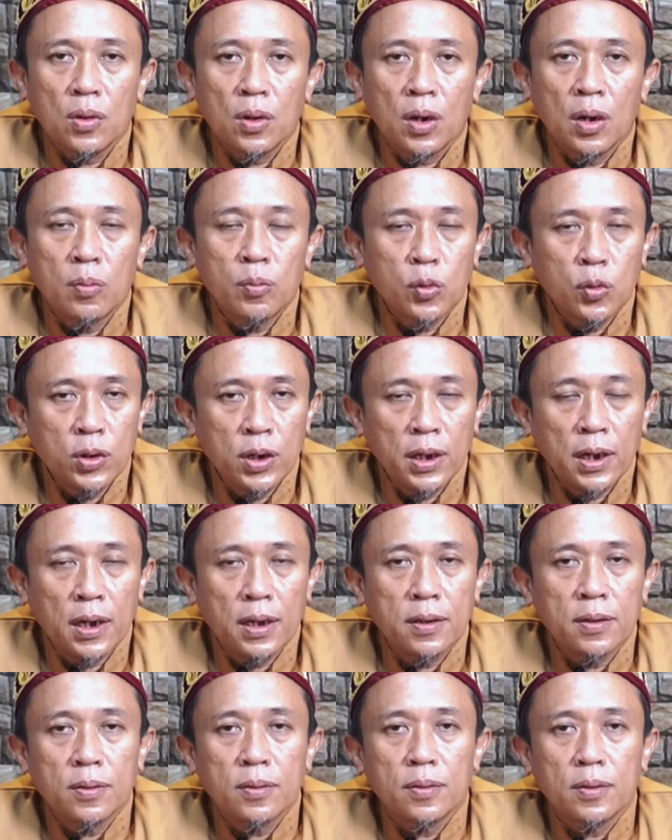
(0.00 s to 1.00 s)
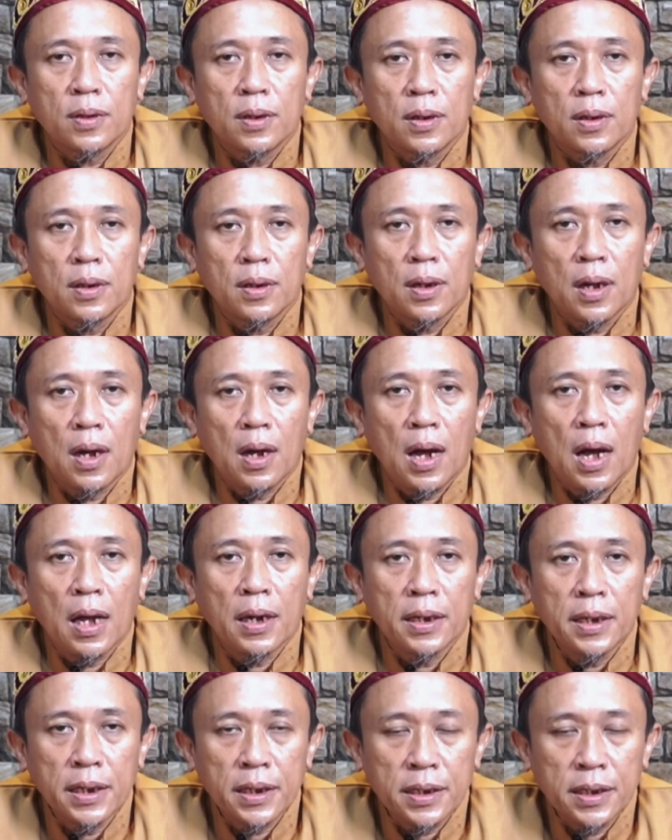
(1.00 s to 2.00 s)
kemudian
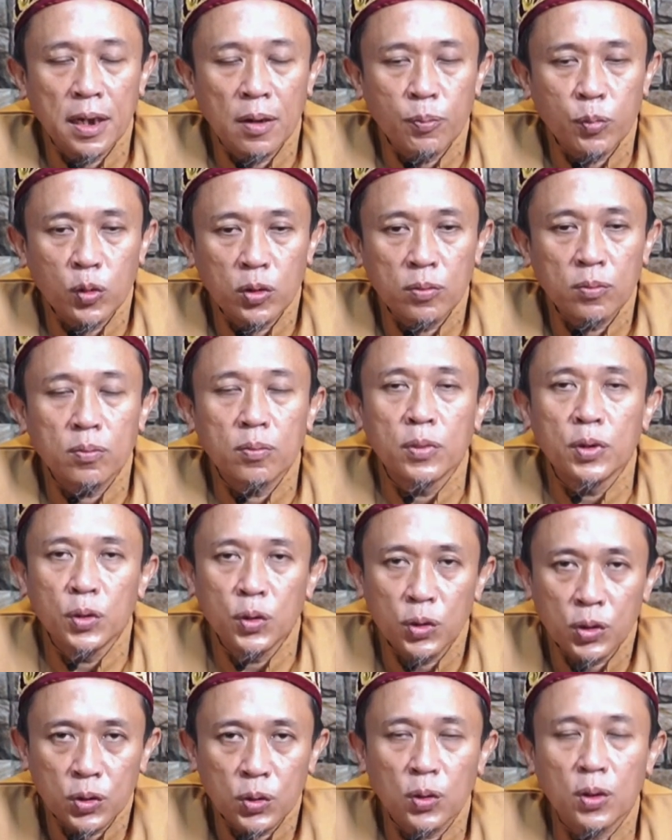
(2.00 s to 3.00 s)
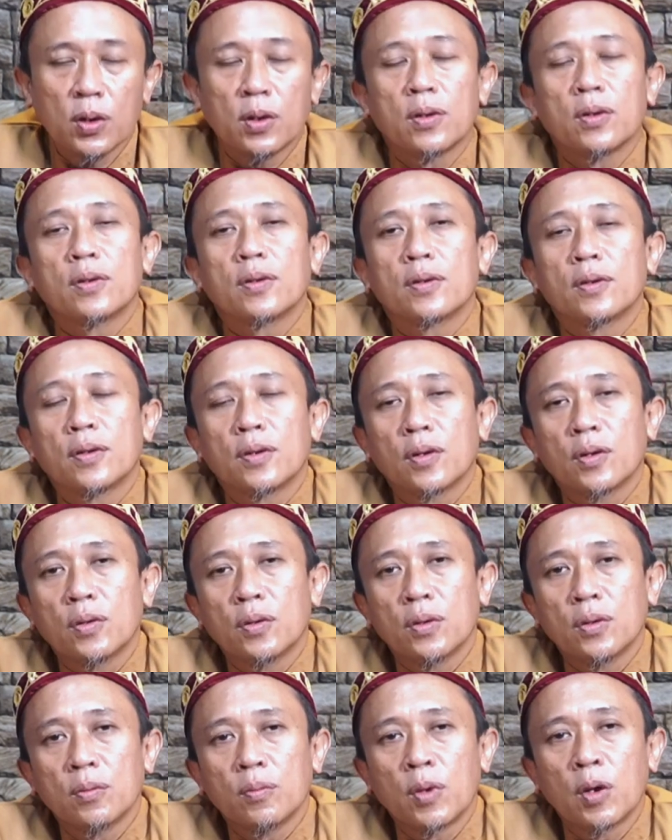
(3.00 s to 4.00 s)
adiknya pun menyusul
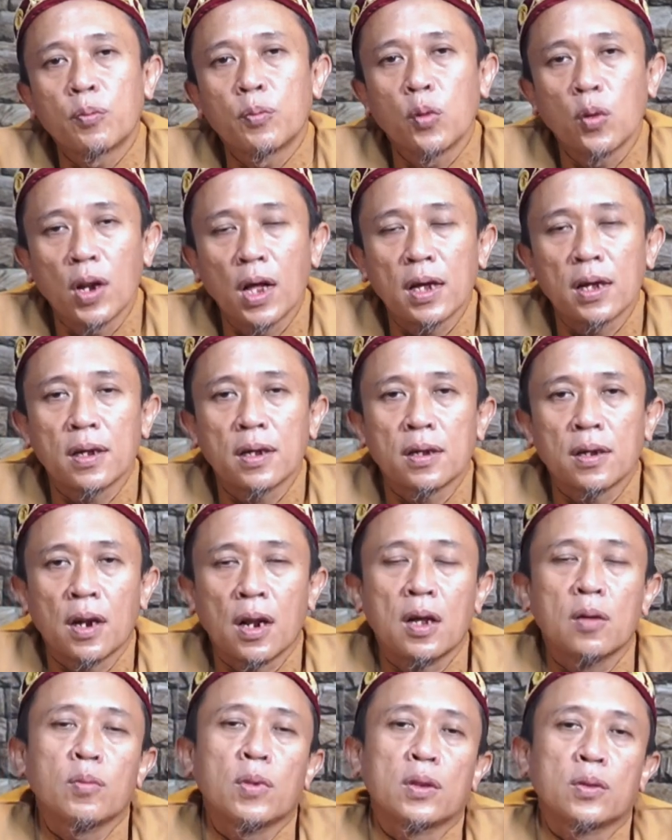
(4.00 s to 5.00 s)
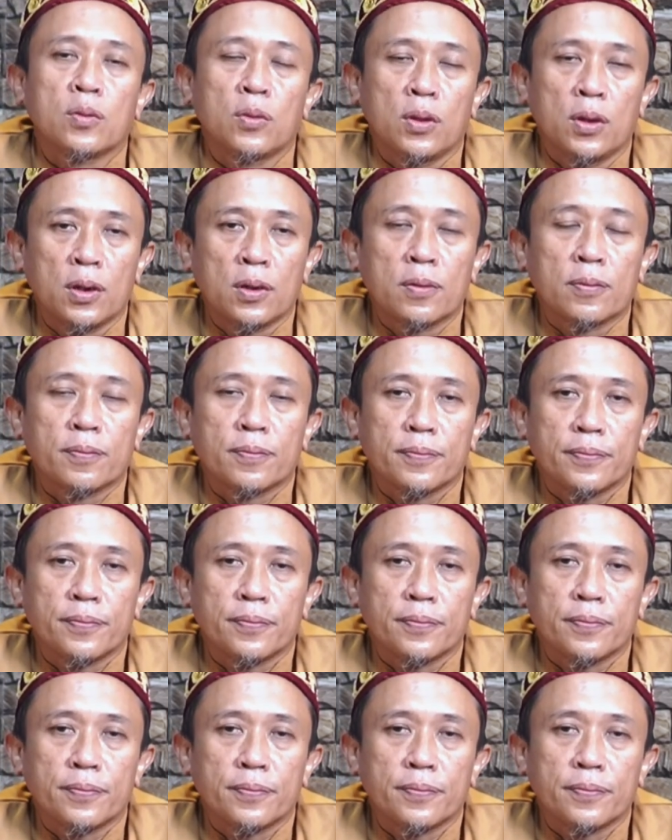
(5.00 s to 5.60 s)
berpulang ke rahmatullah.